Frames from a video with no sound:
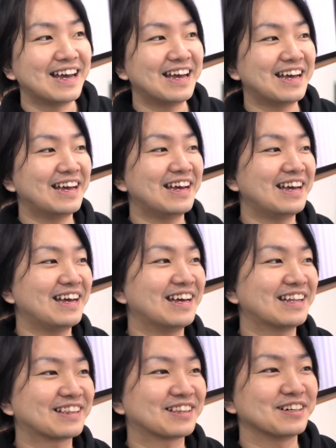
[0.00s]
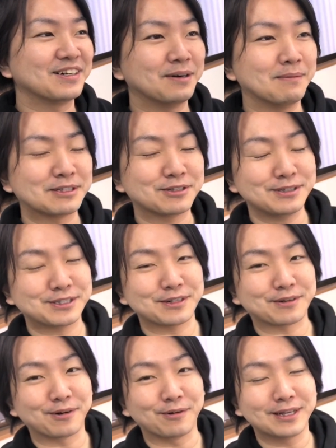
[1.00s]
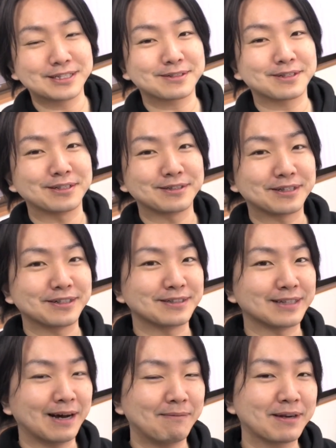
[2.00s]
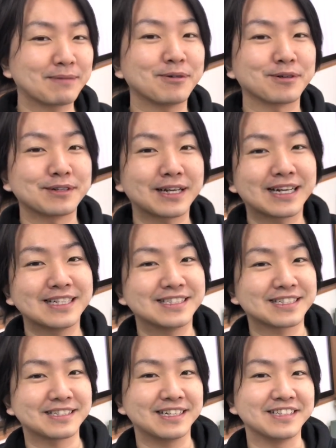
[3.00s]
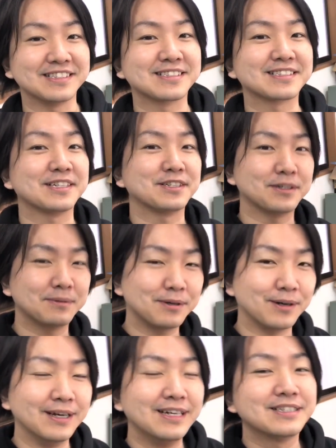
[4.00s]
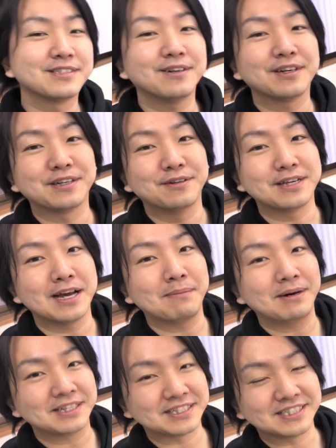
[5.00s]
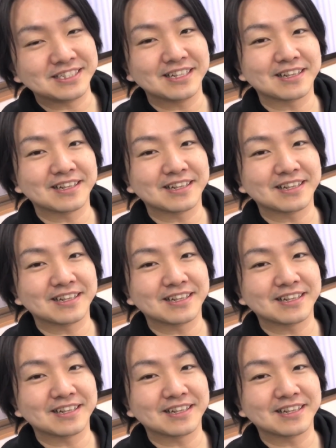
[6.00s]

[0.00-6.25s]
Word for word: えっと、まあ、ちょいちょいこれ同じこと言ってるんで、あんまりもう繰り返したくないんですけれども、商品を山で仕入れ